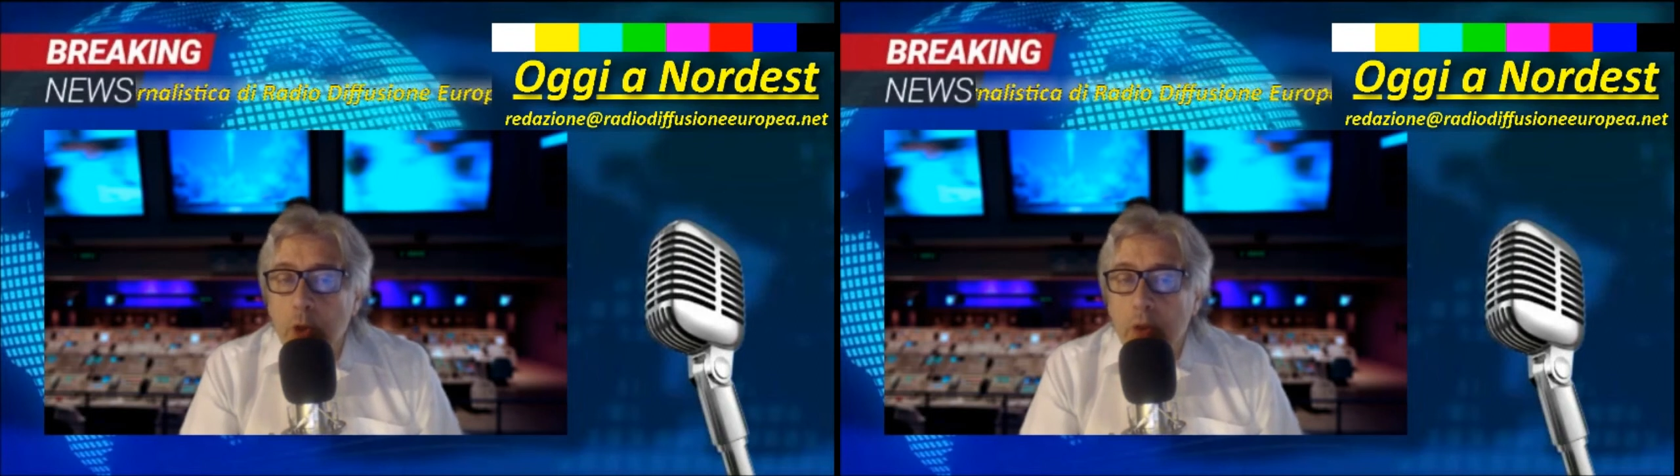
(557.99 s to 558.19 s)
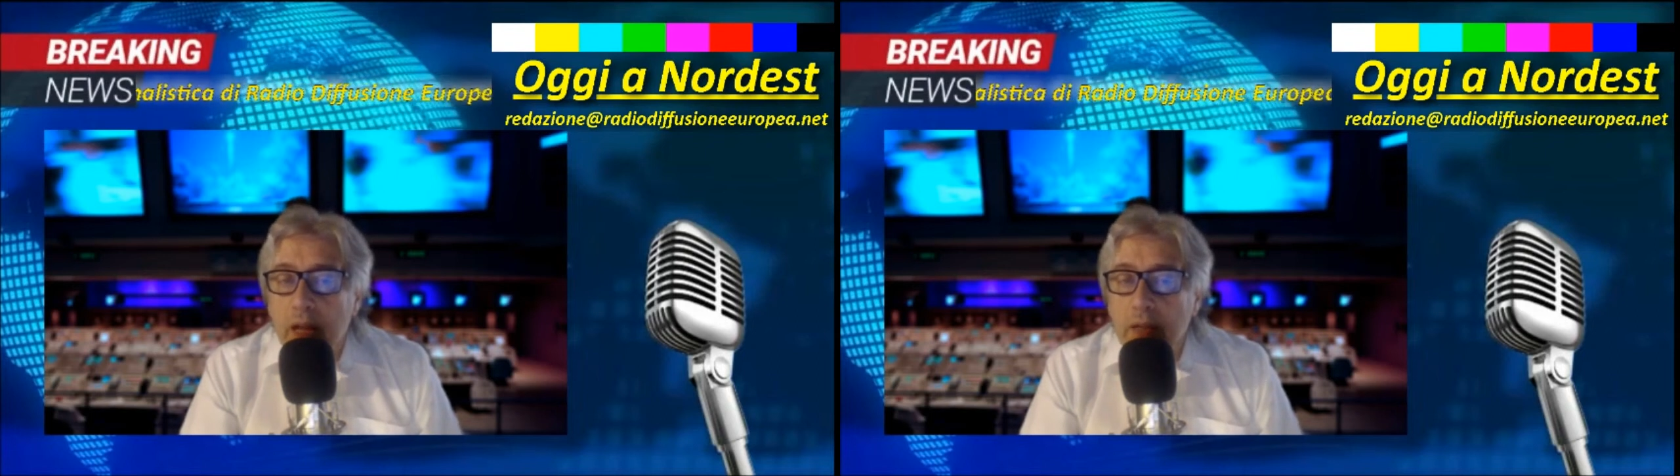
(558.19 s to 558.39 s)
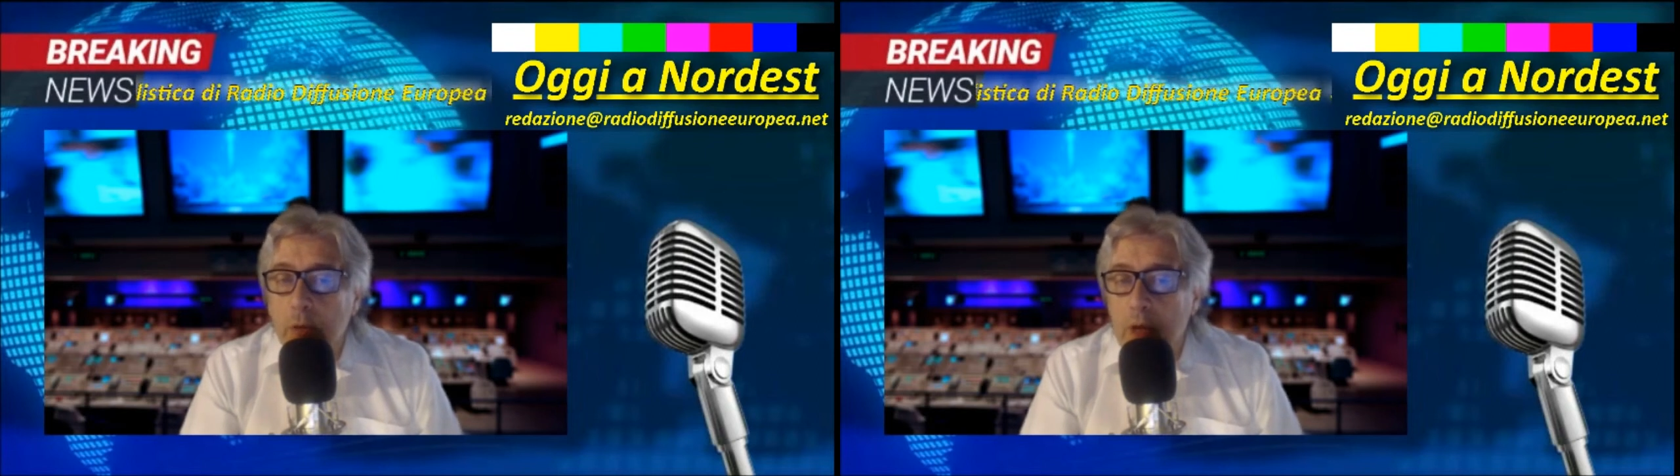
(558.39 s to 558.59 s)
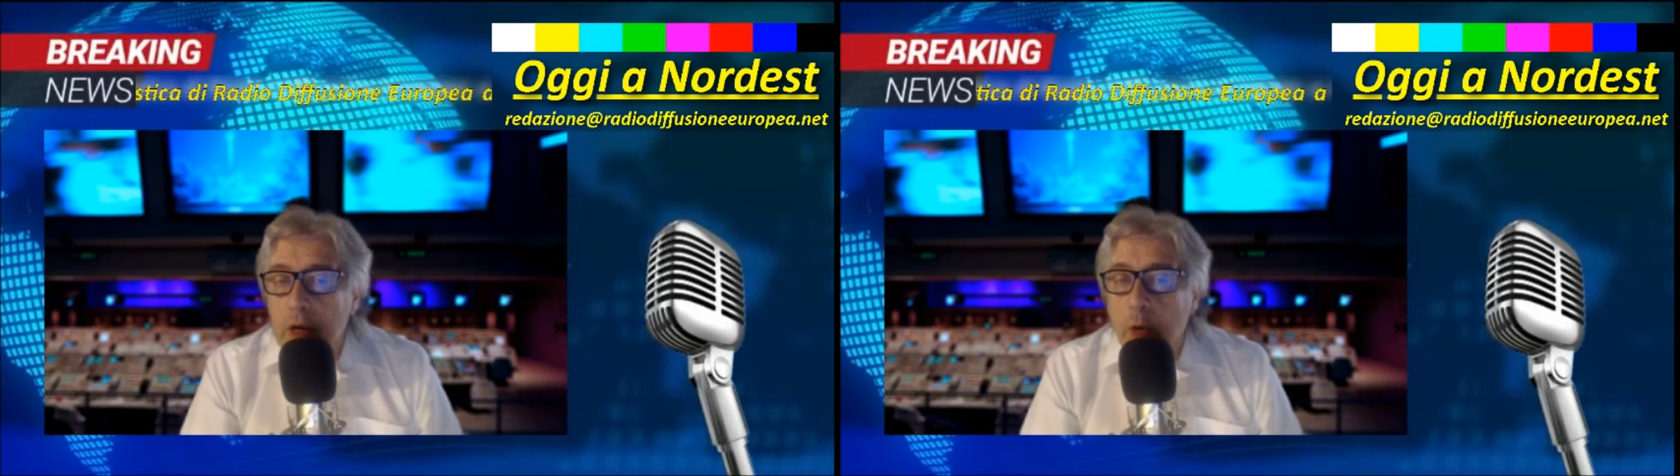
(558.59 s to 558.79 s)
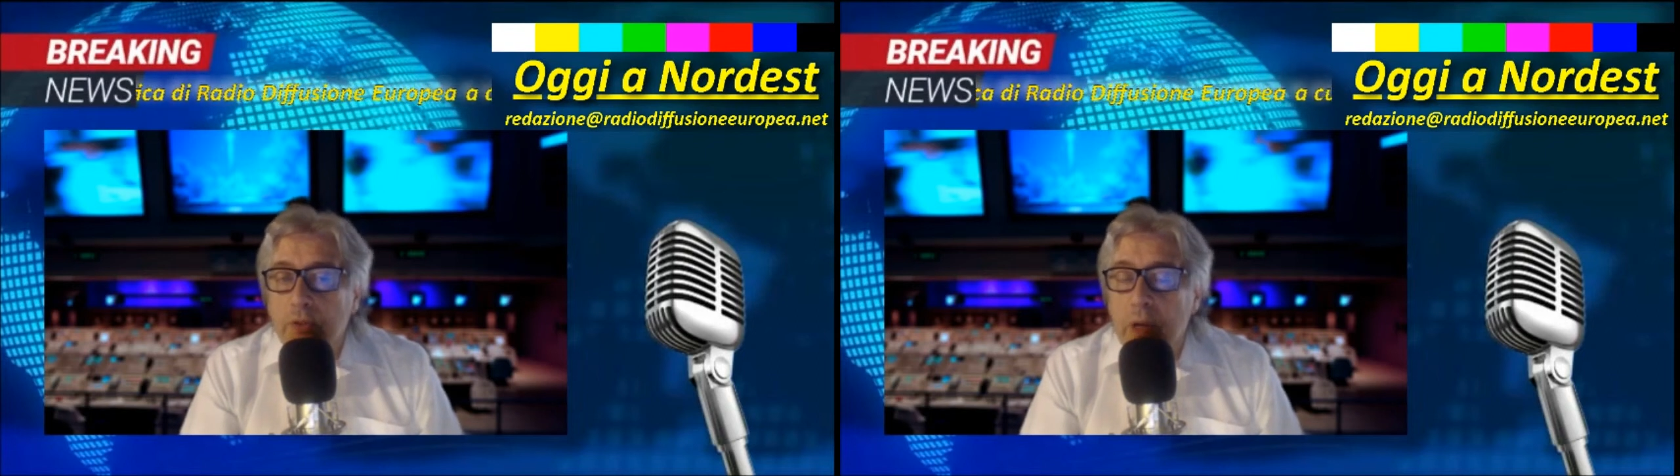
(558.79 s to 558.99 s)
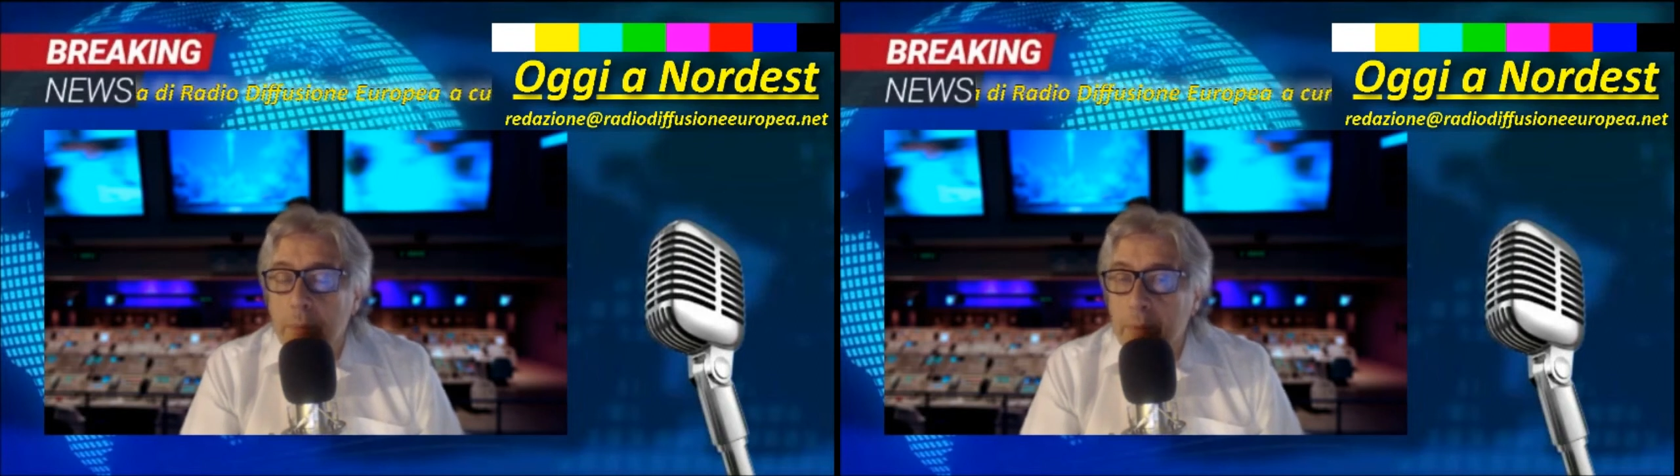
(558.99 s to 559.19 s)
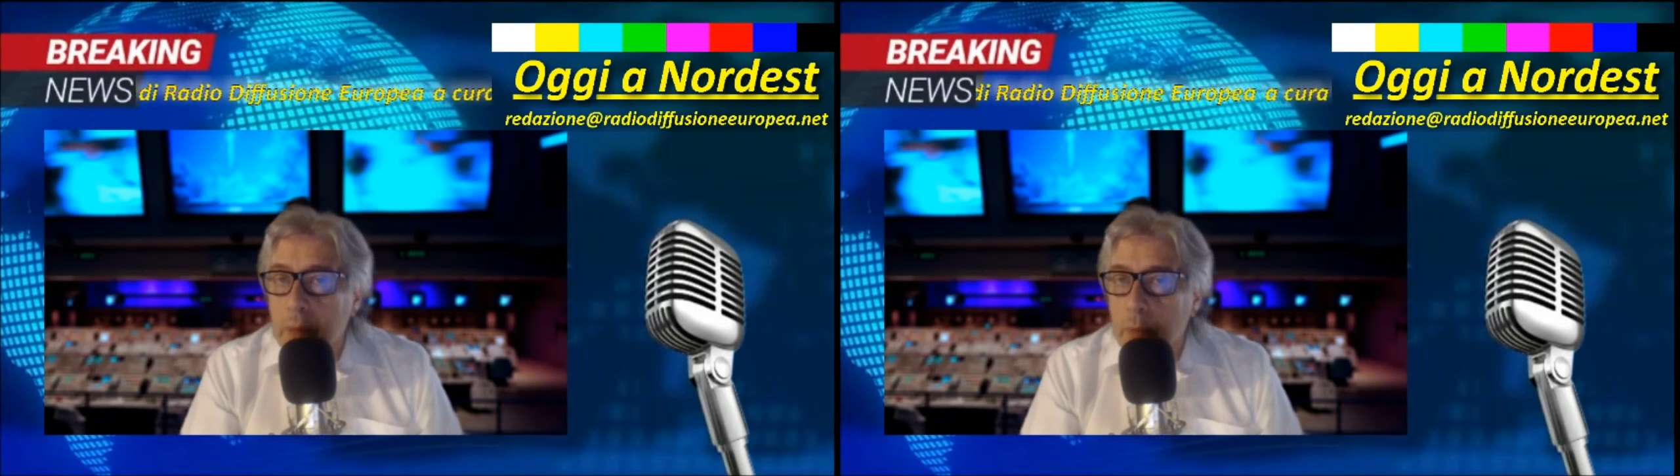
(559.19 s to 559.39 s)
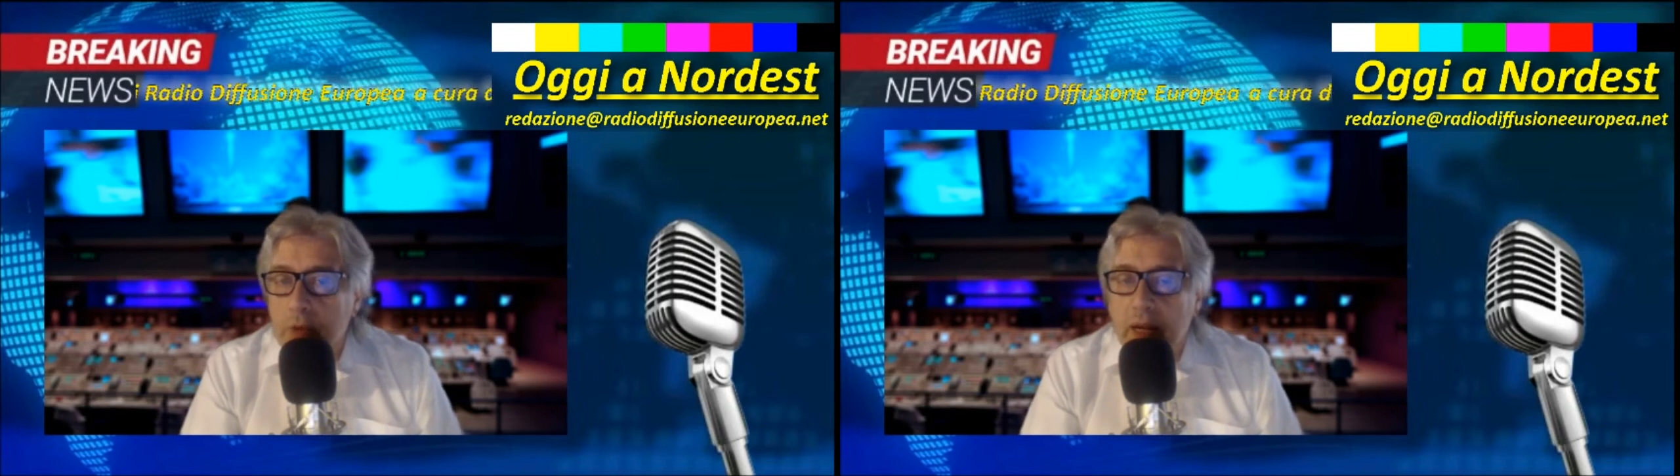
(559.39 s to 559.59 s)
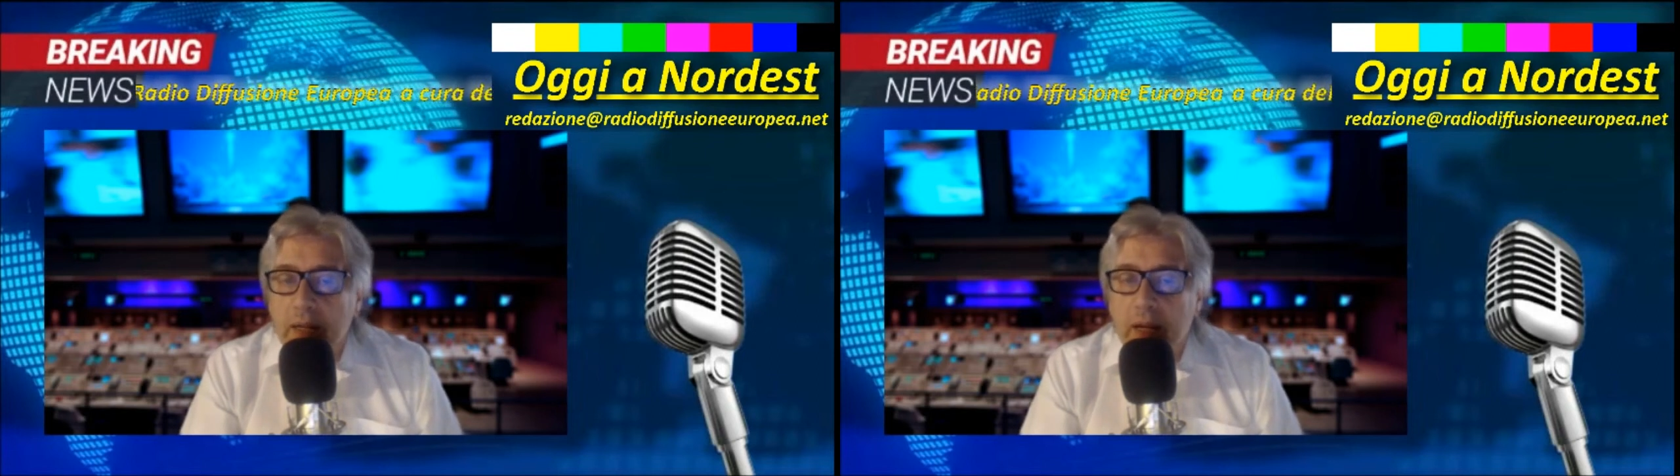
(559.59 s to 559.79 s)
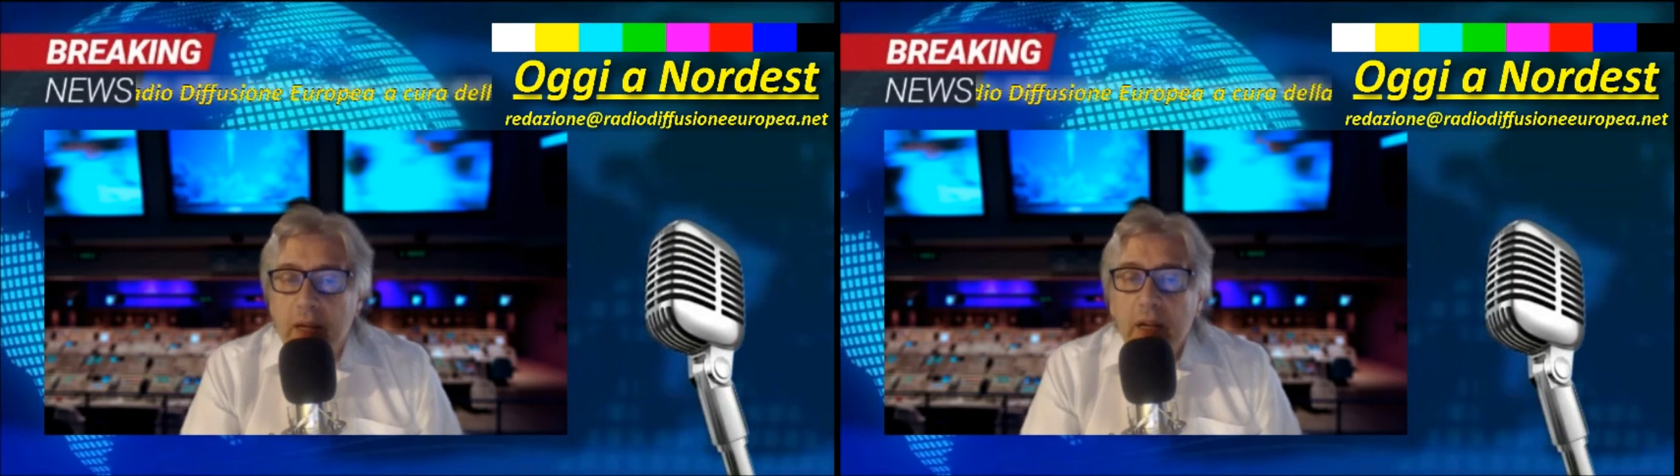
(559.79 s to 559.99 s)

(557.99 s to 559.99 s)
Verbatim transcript: andando dalla costa della pedemontana,